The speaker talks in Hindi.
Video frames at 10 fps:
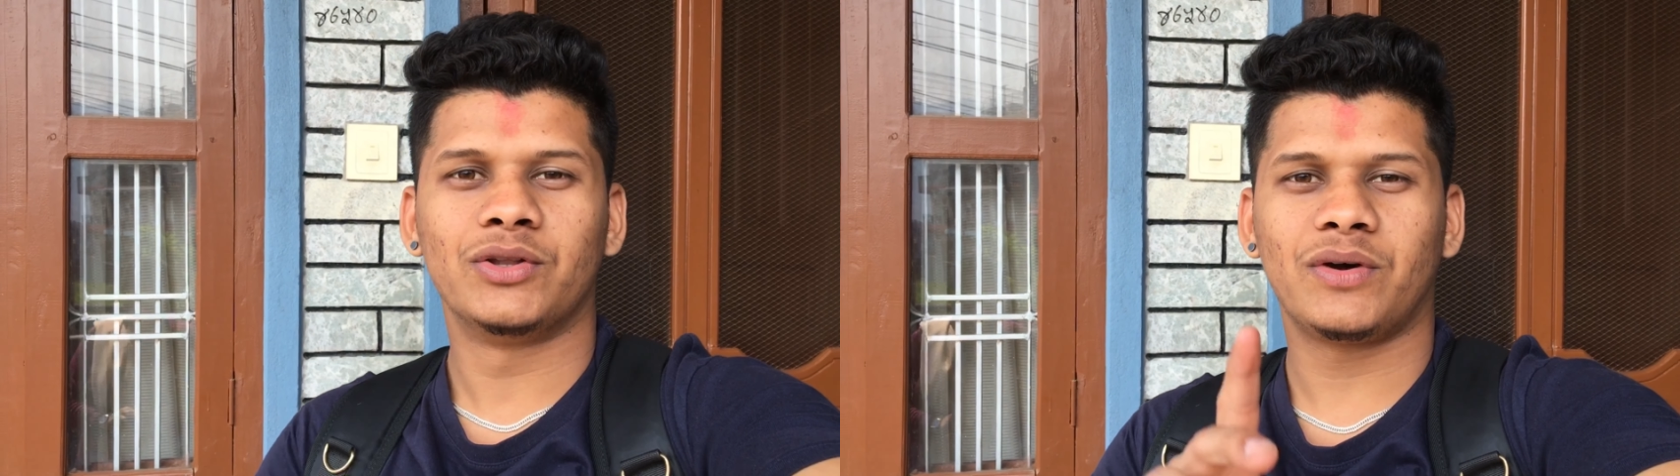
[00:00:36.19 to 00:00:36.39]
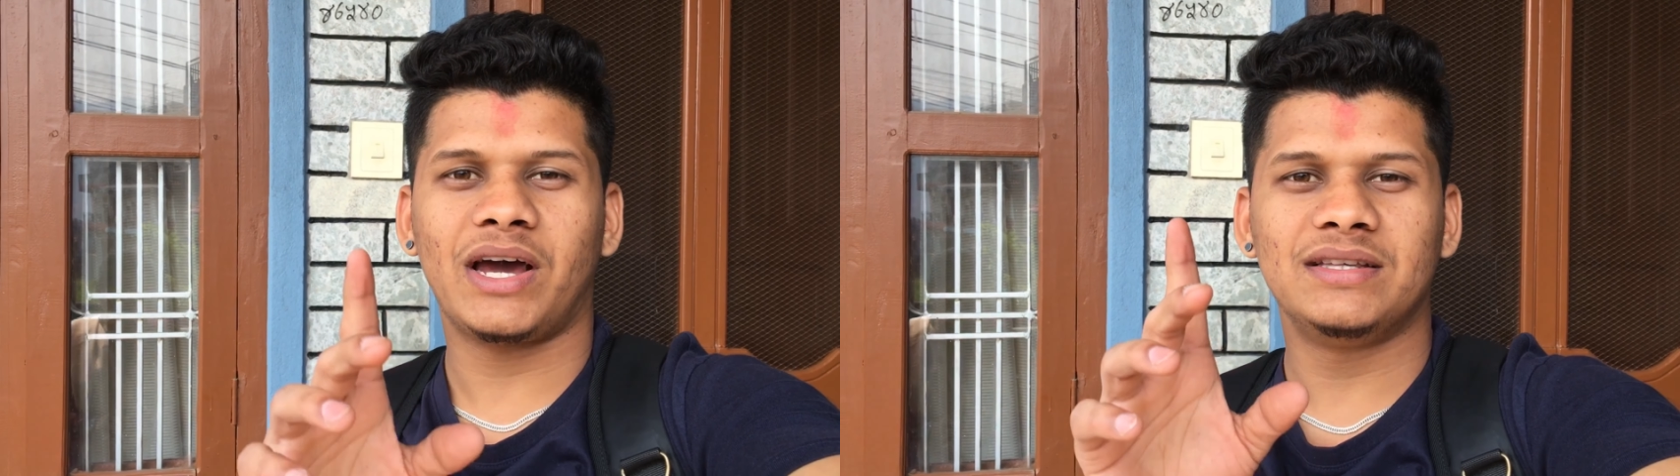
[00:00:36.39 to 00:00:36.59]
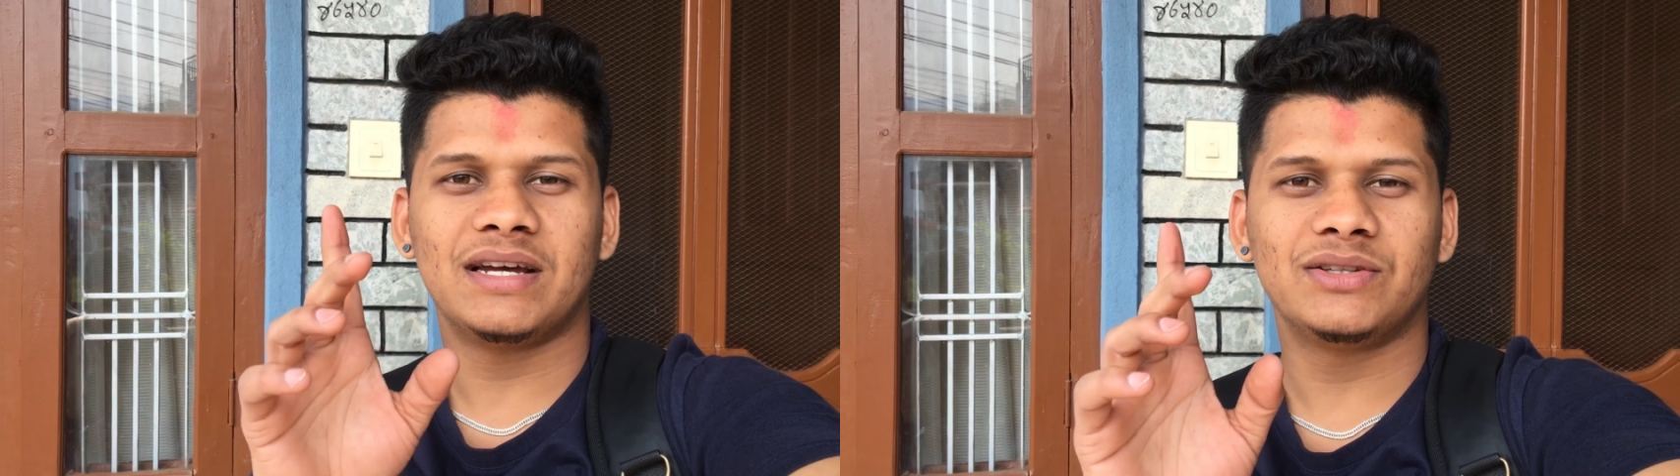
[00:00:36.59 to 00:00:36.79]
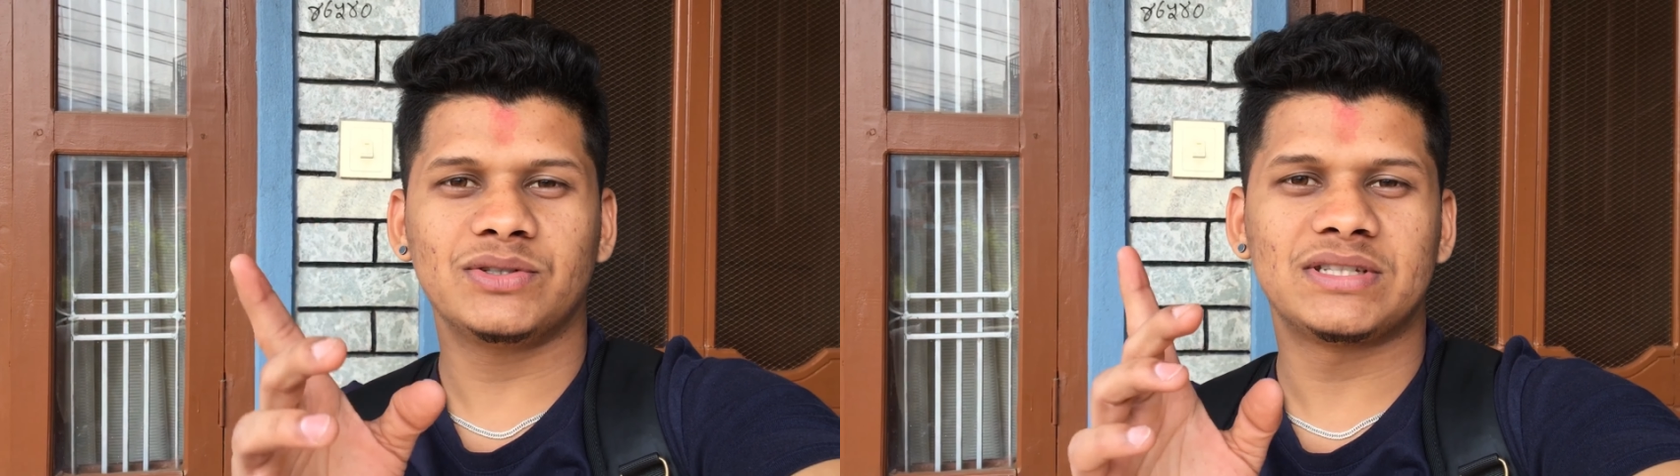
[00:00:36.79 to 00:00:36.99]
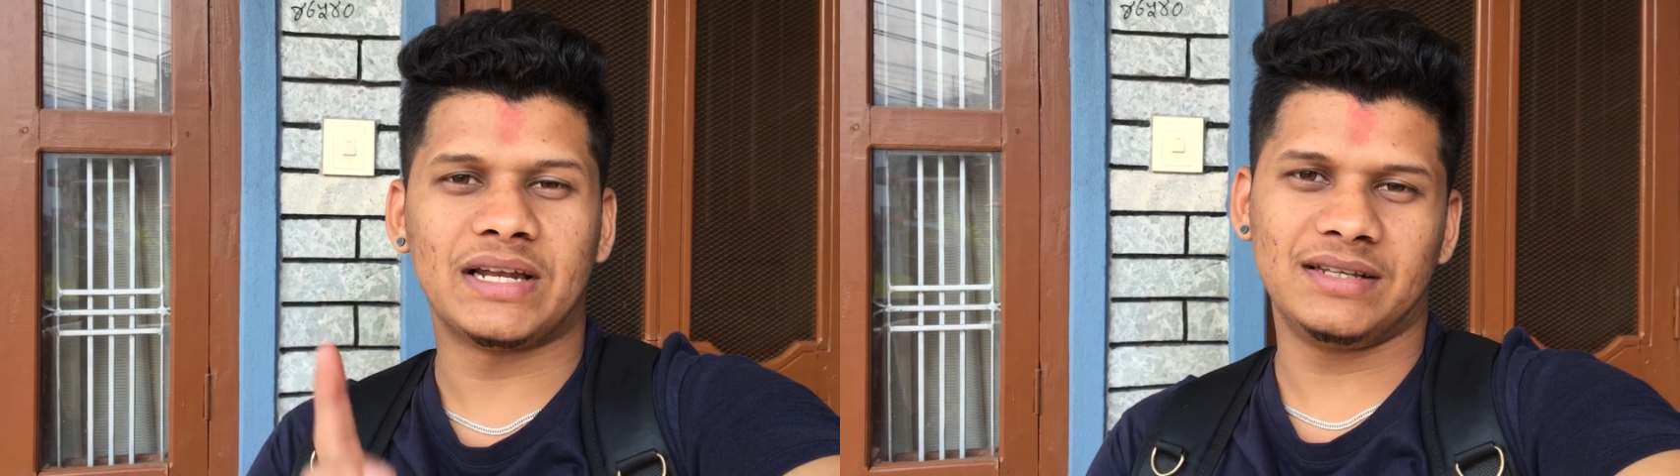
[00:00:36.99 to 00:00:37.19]
तो गाइज यार
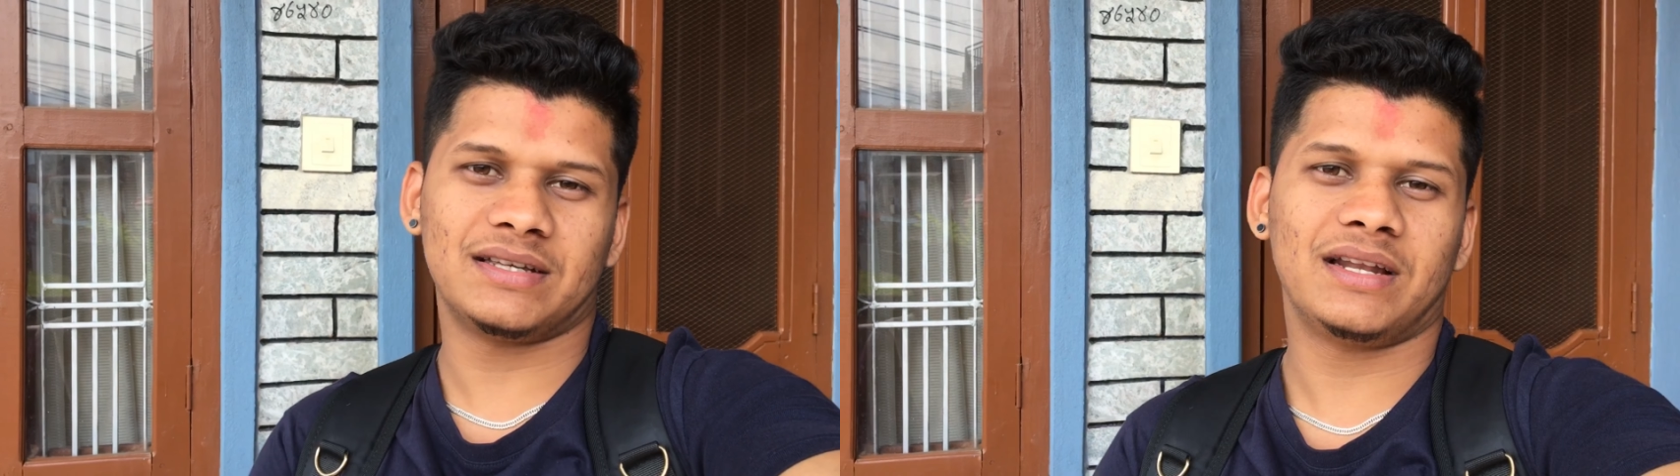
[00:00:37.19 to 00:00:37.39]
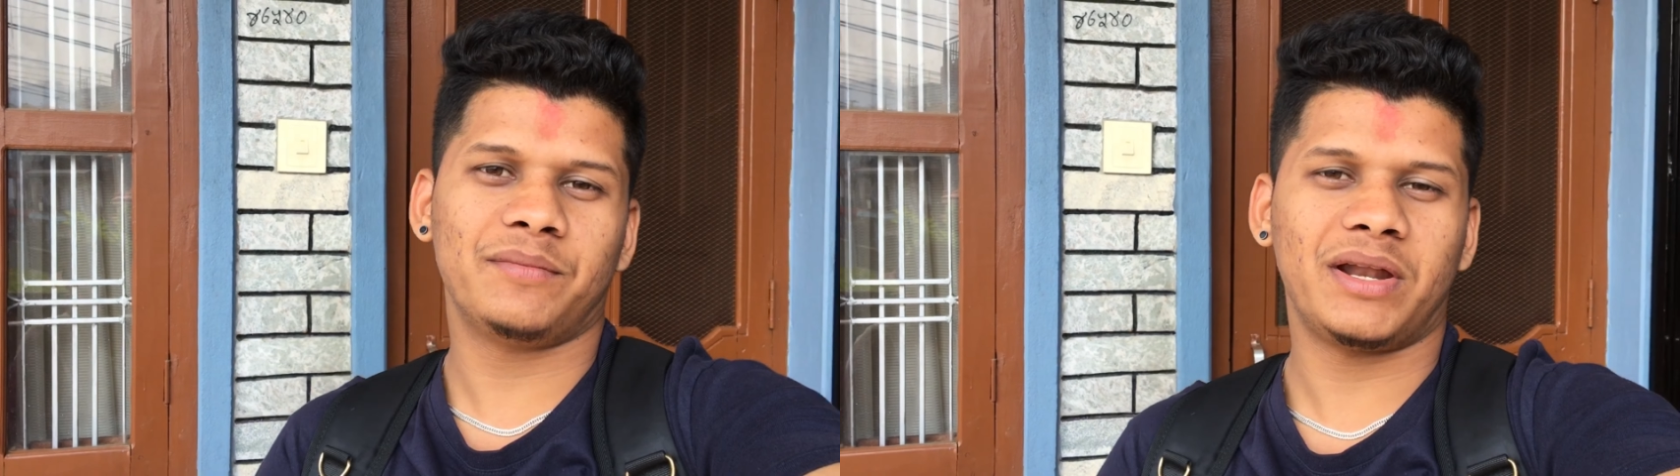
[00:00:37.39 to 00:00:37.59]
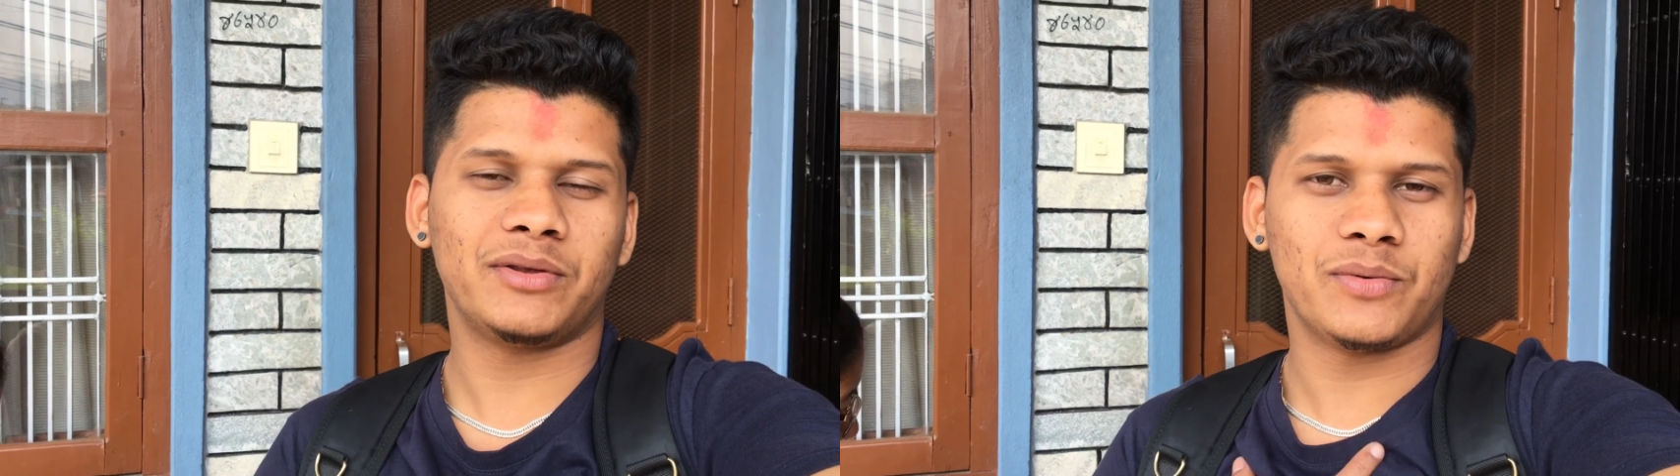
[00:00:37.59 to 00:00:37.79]
जो सनीस है ना मेरा